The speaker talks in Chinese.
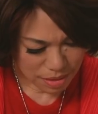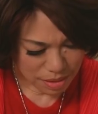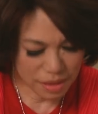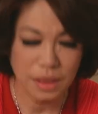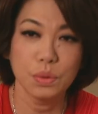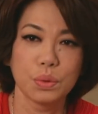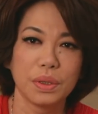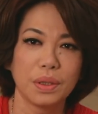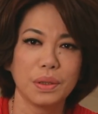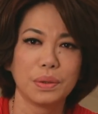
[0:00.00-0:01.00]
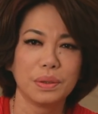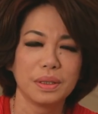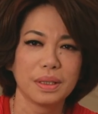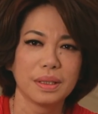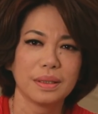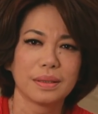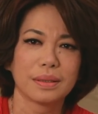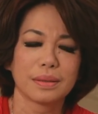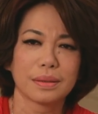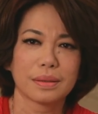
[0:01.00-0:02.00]
信主以后，
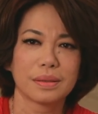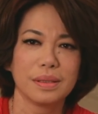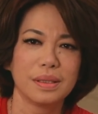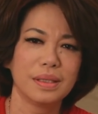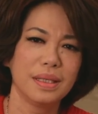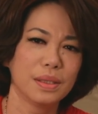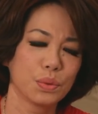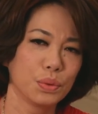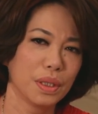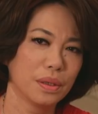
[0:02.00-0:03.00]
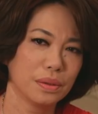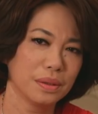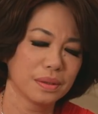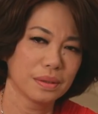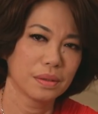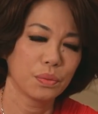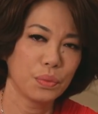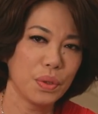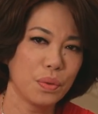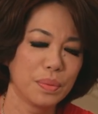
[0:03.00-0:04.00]
这是耶稣要
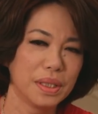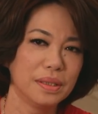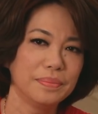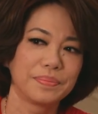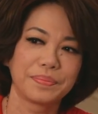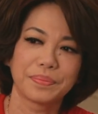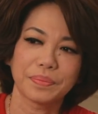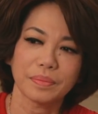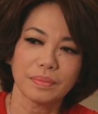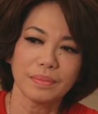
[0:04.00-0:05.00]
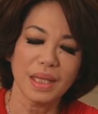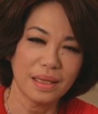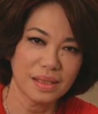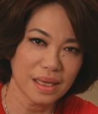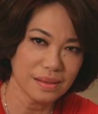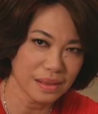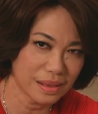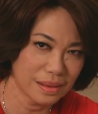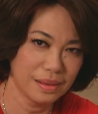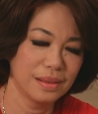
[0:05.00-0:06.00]
为我们上
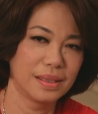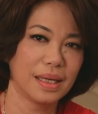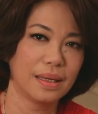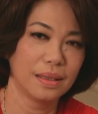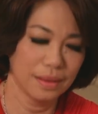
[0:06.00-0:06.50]
十字架。